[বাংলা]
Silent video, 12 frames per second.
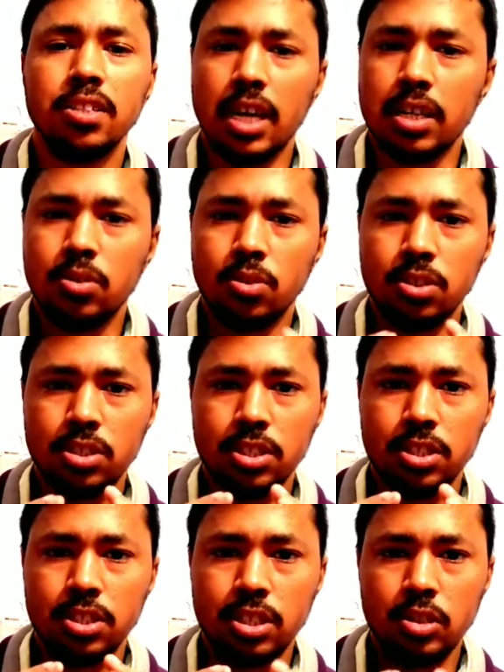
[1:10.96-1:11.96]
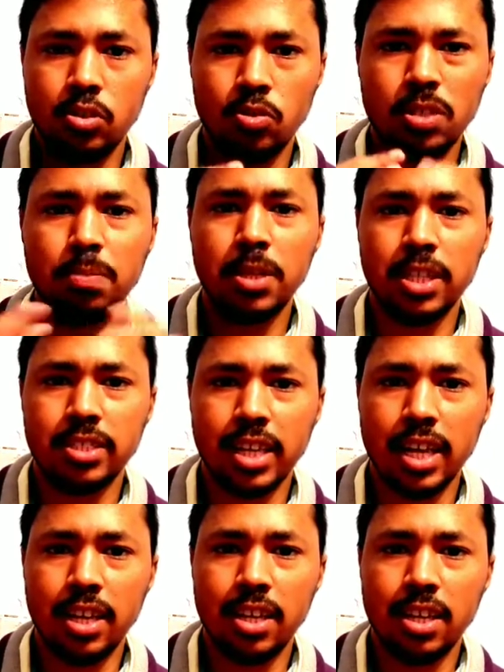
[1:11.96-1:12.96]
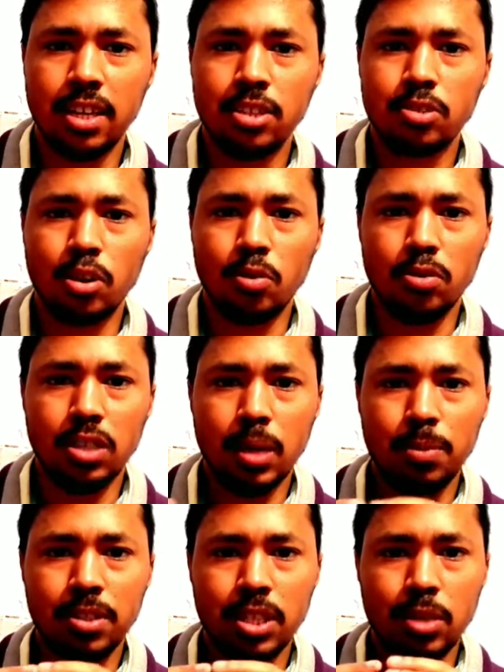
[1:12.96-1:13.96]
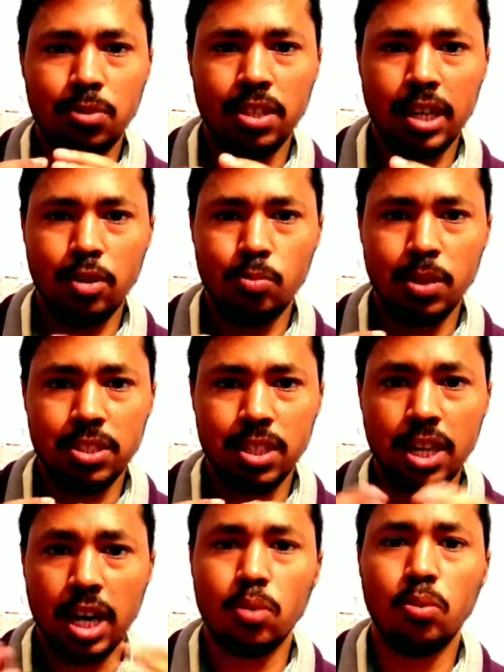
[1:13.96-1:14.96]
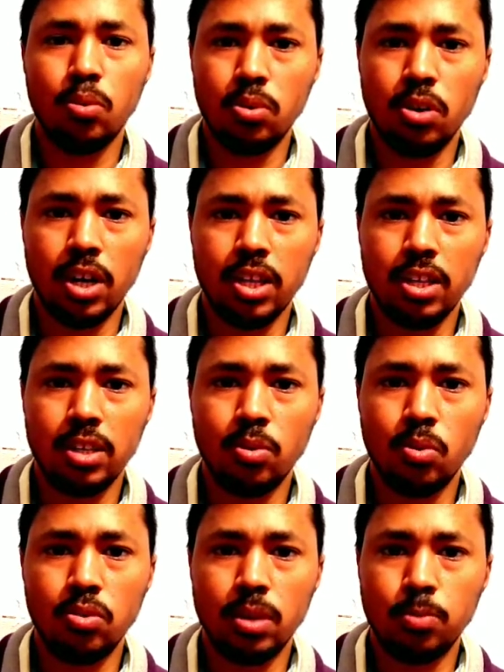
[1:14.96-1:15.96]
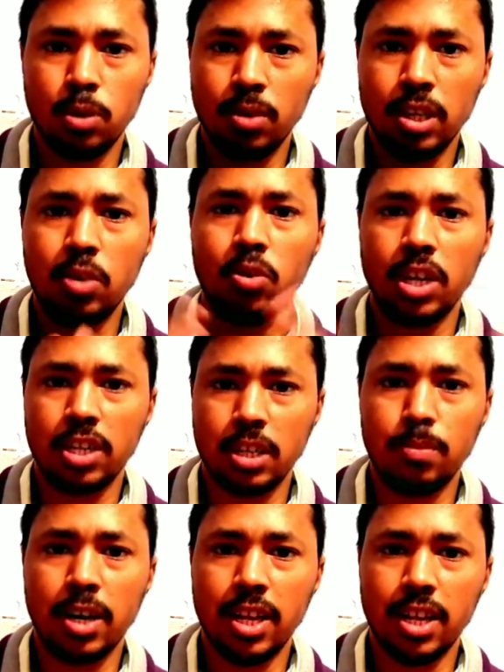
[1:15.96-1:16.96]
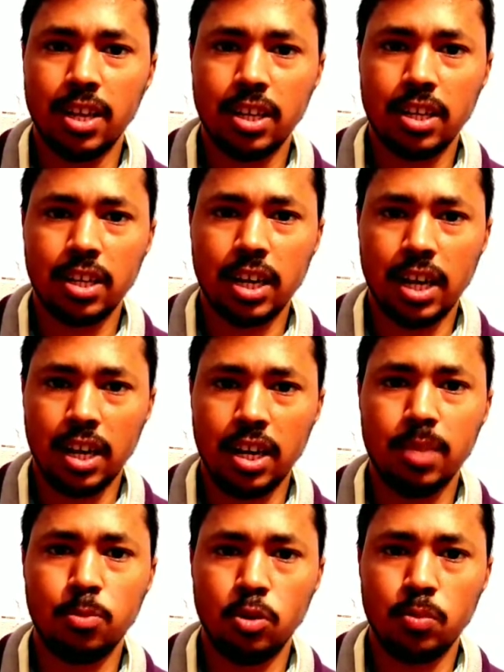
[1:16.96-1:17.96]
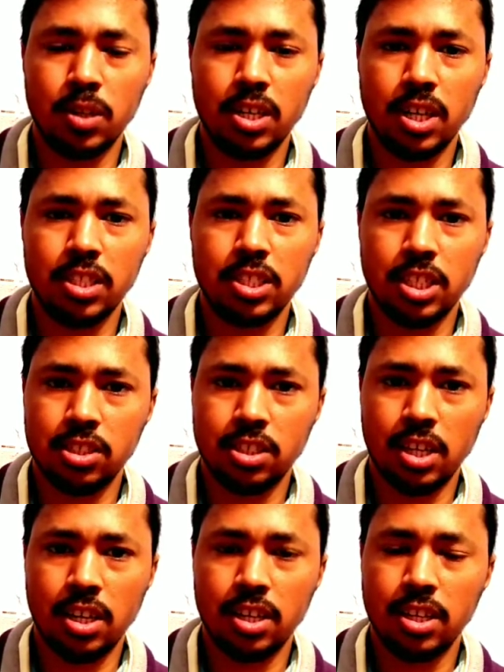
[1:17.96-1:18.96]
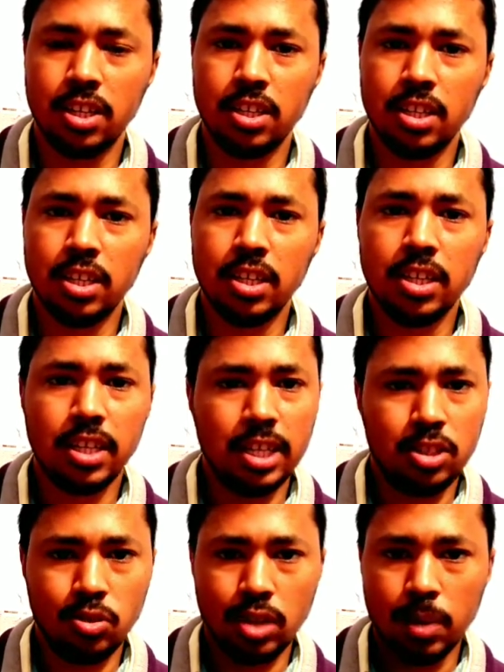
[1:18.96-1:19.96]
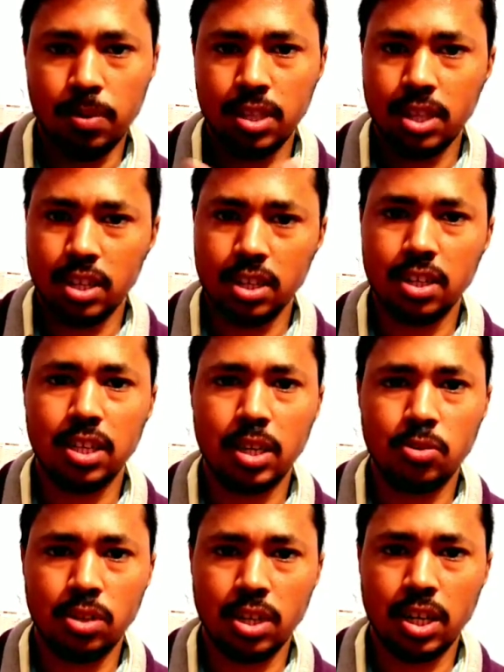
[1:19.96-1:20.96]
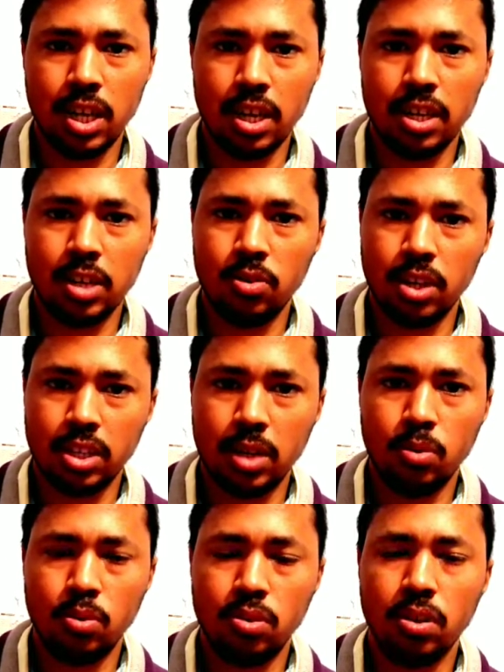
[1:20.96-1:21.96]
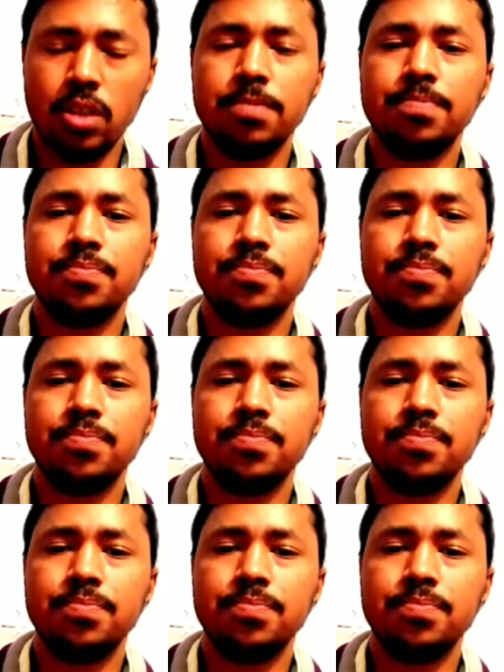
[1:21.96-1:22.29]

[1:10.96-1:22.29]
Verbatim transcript: তার কনসেন্ট্রেশনটা যখনই বেড়ে যায় তখনই আমাদের ইউরিনটা আরও বেশি গাঢ় হলুদ হয় হলুদের পরিমাণটা অনেকটা বাড়ে কালারের পরিমাণটা চেঞ্জটা এর জন্য আমাদের ইউরিনের কালারটা অনেকটা হলুদ হয়